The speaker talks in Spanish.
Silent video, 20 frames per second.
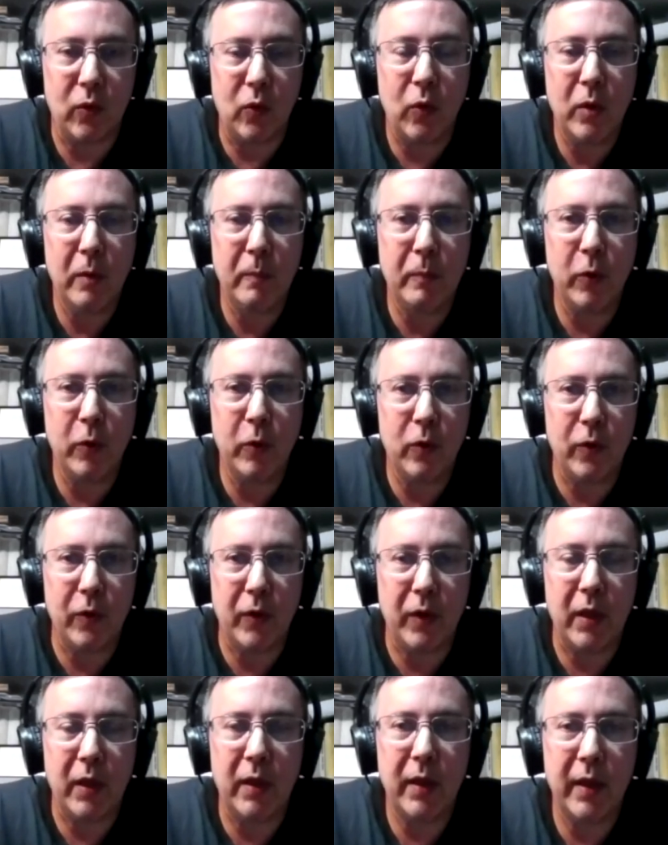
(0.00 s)
hoy por
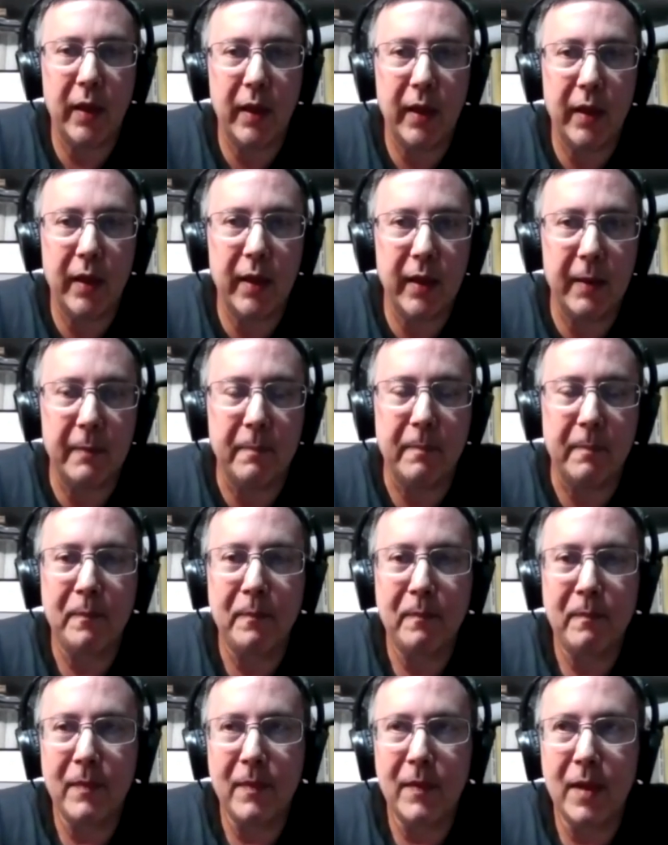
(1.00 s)
hoy es que
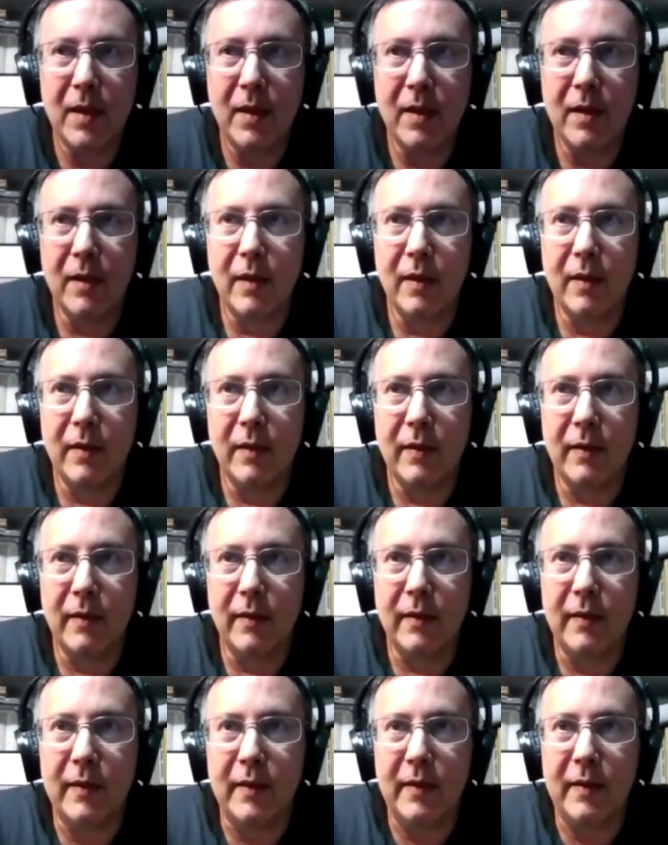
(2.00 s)

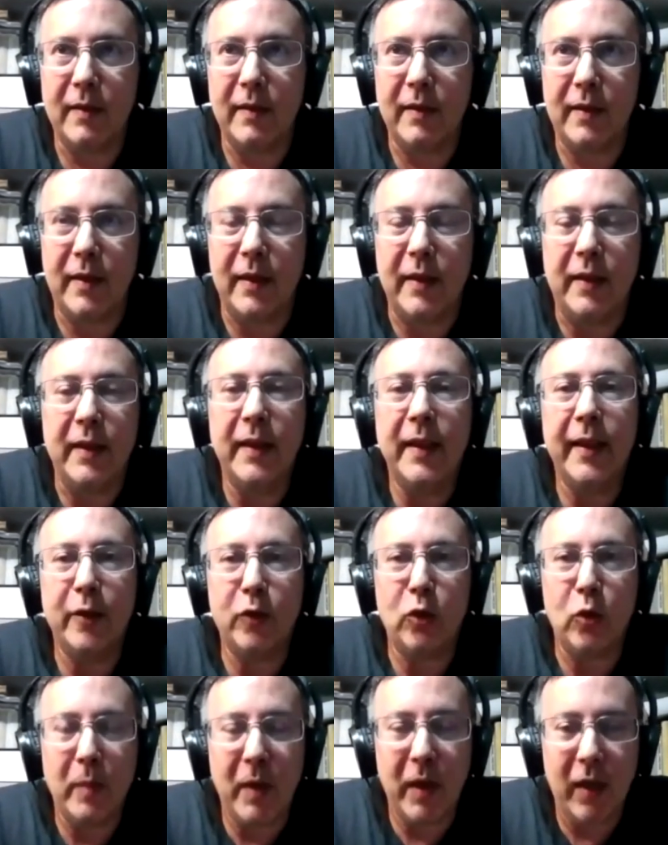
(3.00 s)
si tiene que
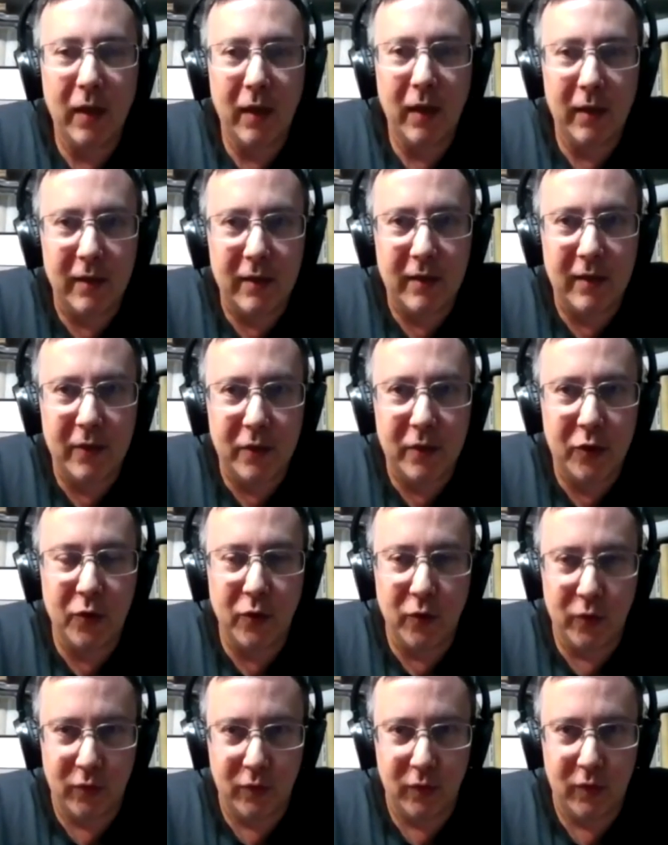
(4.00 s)
tomar la
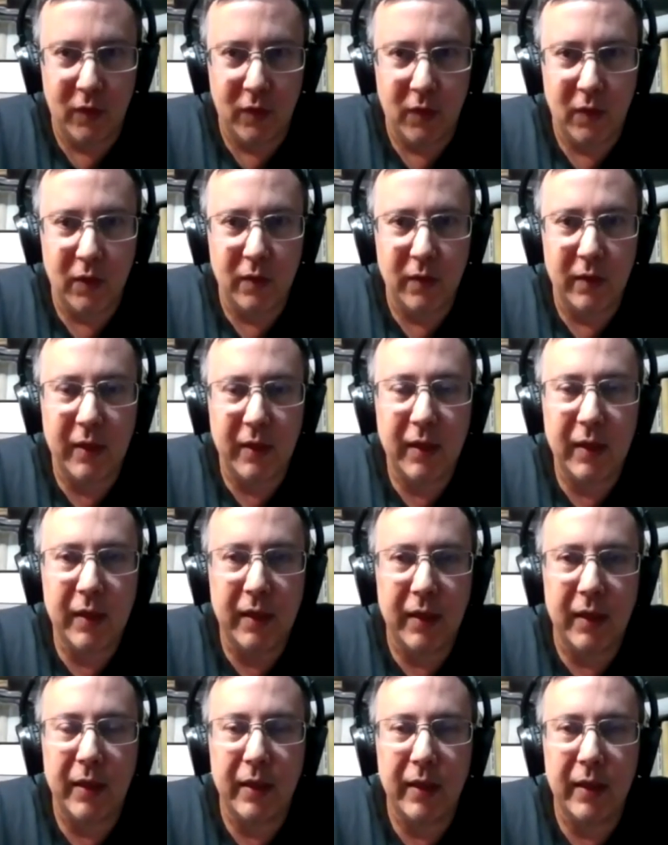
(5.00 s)
decisión
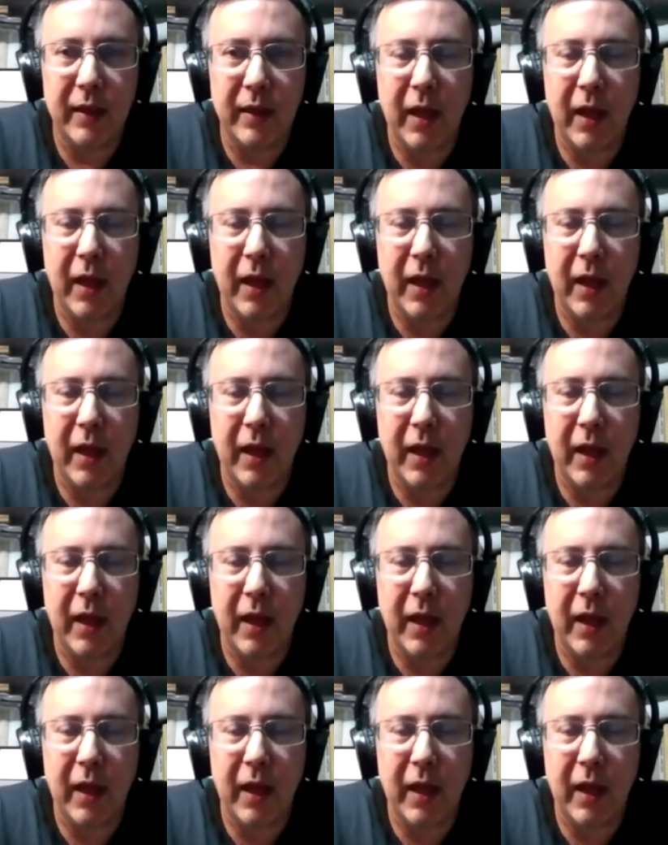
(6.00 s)
de eh,